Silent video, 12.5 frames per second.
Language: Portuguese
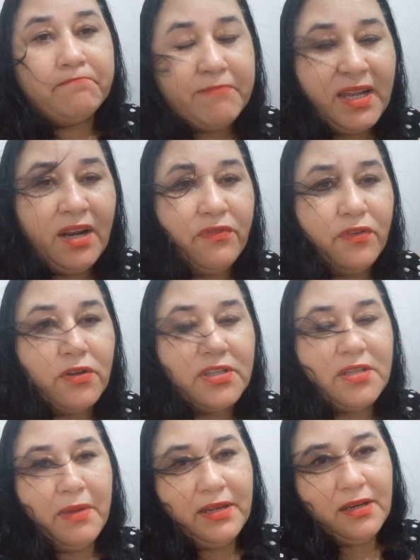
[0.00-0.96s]

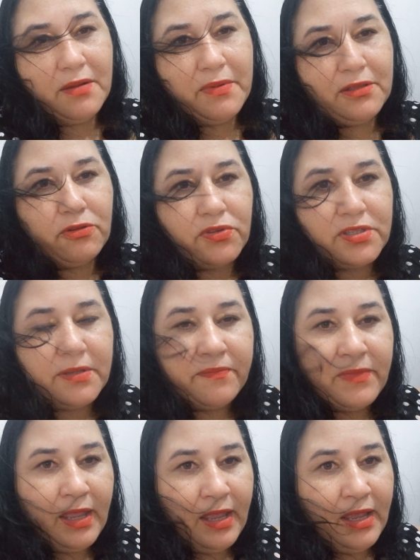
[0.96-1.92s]
maravilhosa Marília Mendonça.
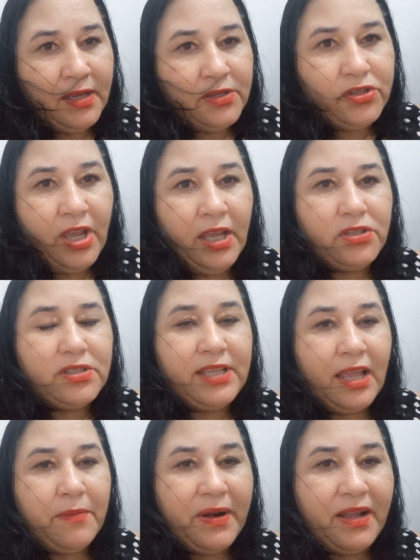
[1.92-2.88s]
Gente,
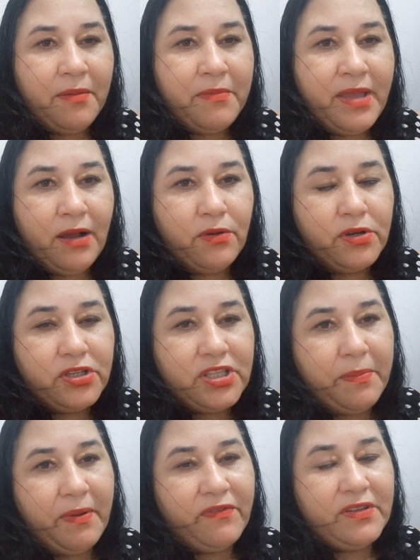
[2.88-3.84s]
saí para caminhar hoje,
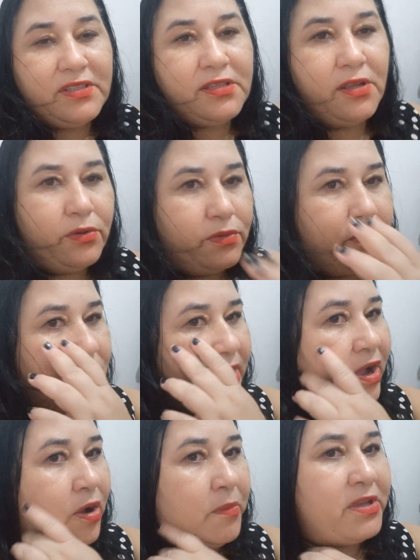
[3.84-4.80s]
né, para ver se eu
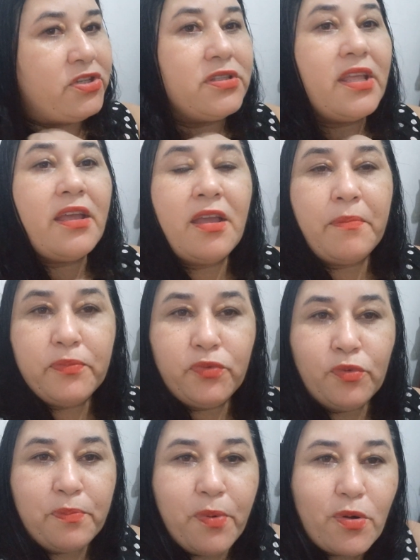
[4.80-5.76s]
realmente
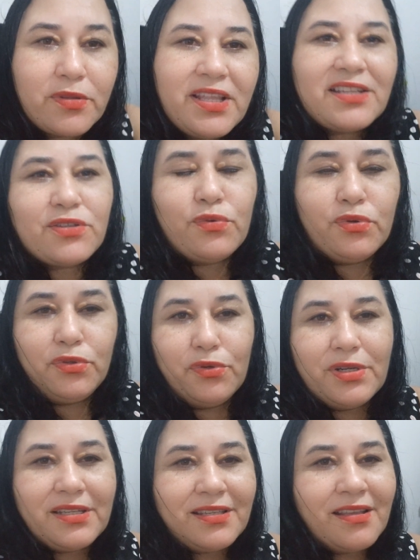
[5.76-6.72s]
derreto um pouco das
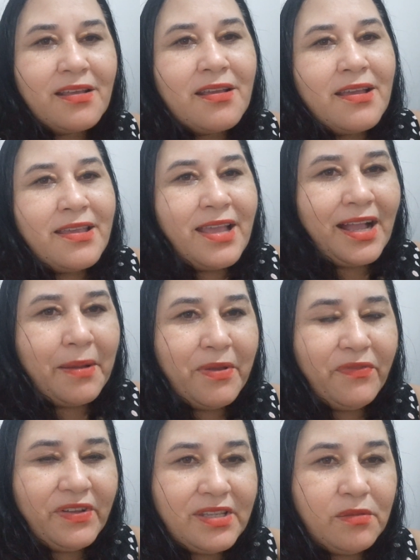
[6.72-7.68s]
gorduras e
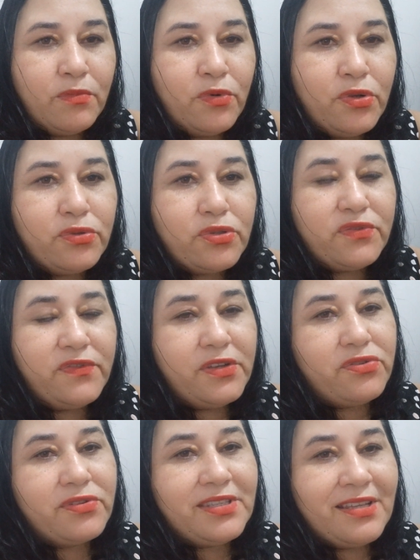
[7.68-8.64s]
acabei fazendo muitos
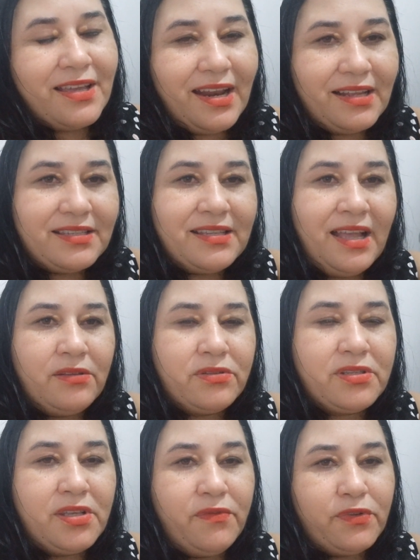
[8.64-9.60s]
vídeos
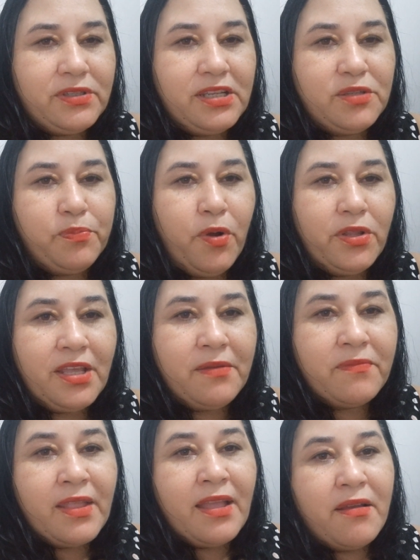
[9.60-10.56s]
engraçados que vocês
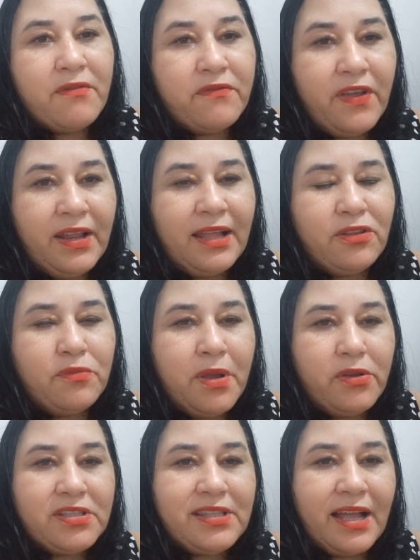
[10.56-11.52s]
podem ver lá no
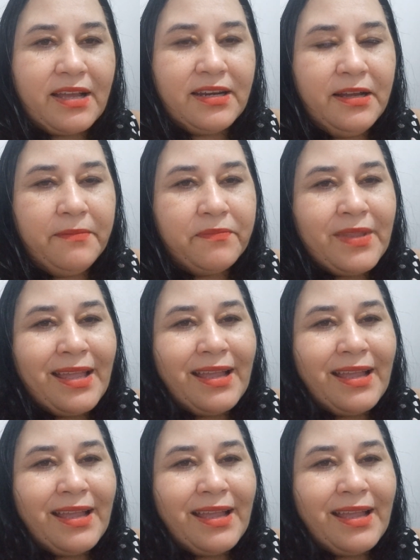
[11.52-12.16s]
meu Instagram